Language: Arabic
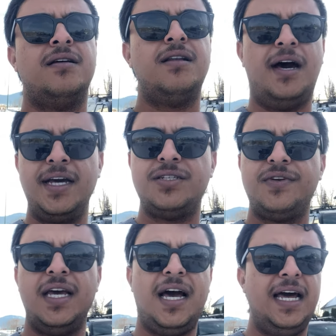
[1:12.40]
اللي عايش
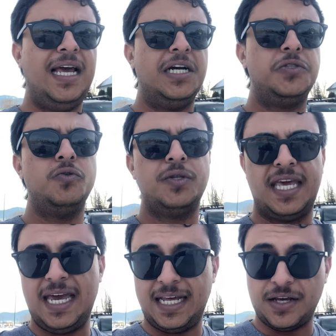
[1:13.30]
فيها على حدود
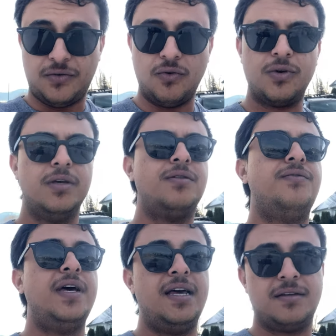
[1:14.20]
كندا فوق
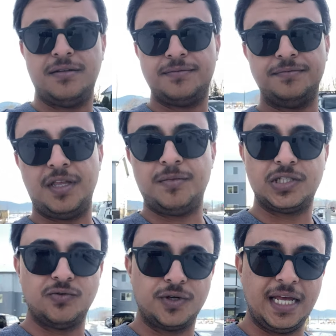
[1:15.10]
فمثل ما
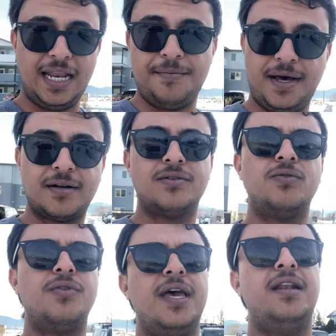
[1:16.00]
تشوفون كلها برد
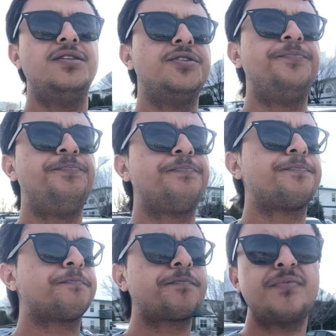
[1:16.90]
وثلج
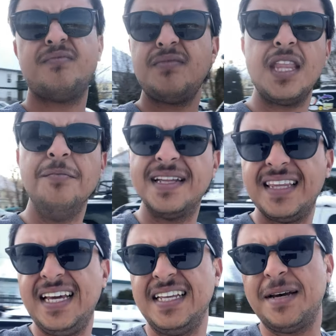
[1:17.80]

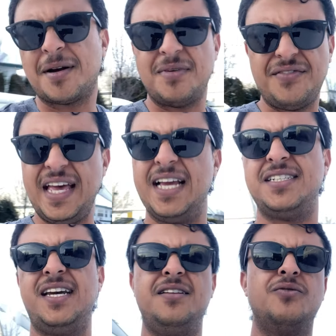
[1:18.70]
منطقة يعتبر ما فيها أي
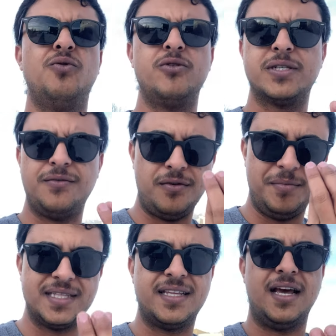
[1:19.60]
شيء خصوصا في
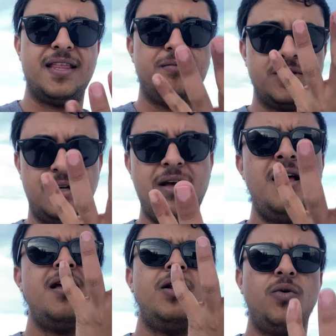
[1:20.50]
المنطقة هذه
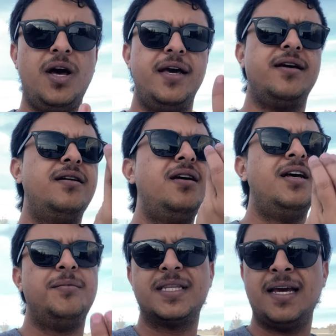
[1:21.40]
الولاية
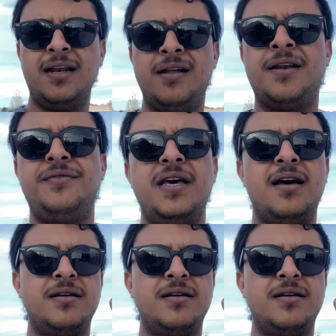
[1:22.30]
المنطقة اللي أنا فيها